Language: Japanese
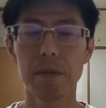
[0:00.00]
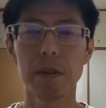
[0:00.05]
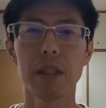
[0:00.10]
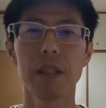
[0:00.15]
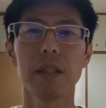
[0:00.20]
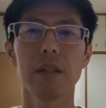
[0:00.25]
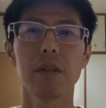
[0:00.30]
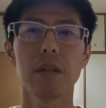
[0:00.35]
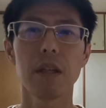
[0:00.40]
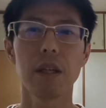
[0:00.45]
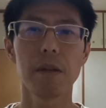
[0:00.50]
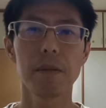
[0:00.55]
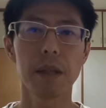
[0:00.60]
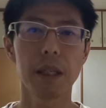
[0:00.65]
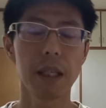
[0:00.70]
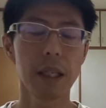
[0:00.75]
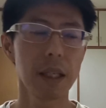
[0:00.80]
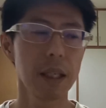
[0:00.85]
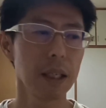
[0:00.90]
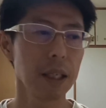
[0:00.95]
厳しいといえ
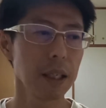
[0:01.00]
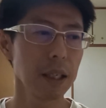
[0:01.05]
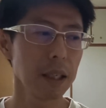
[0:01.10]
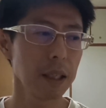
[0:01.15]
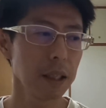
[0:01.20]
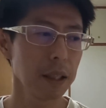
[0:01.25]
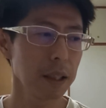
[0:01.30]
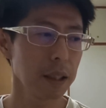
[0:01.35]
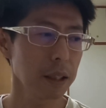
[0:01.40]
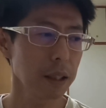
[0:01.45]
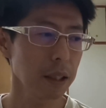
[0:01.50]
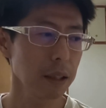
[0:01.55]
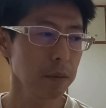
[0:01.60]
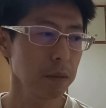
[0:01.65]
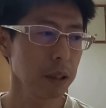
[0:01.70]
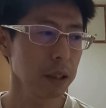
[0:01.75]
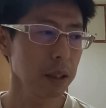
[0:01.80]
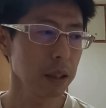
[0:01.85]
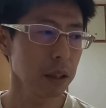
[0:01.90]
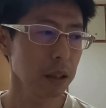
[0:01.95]
ば、えー、
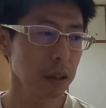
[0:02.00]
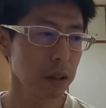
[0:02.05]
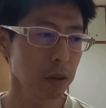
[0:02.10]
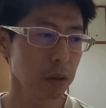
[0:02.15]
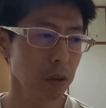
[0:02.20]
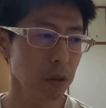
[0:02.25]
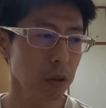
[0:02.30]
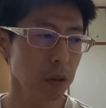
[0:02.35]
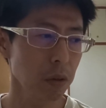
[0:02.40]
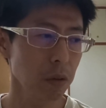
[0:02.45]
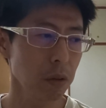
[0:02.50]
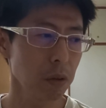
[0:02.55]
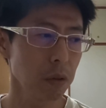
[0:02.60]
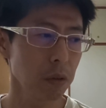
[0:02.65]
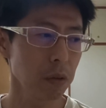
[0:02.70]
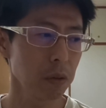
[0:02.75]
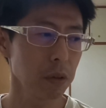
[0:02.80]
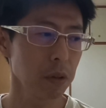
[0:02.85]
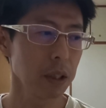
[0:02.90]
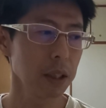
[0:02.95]
厳しい状
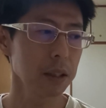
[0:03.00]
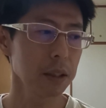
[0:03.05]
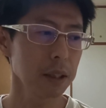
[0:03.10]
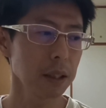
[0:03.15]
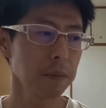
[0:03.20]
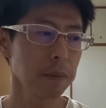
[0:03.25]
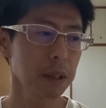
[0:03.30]
況ですね。